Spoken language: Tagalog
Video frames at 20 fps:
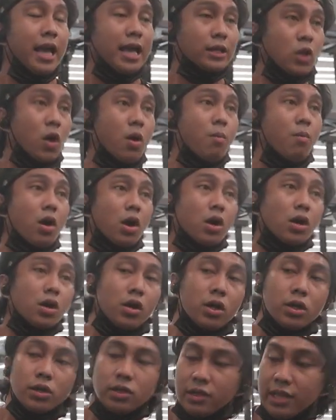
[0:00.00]
Ito, more
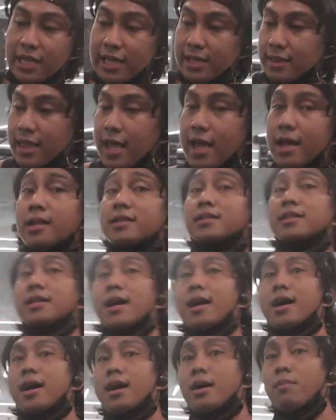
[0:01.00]
on detail
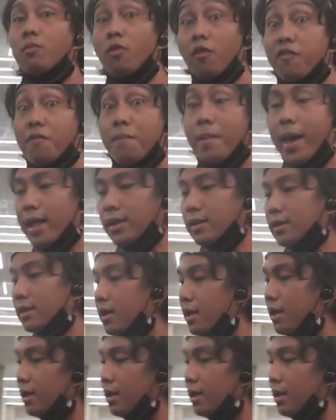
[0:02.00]
sa movement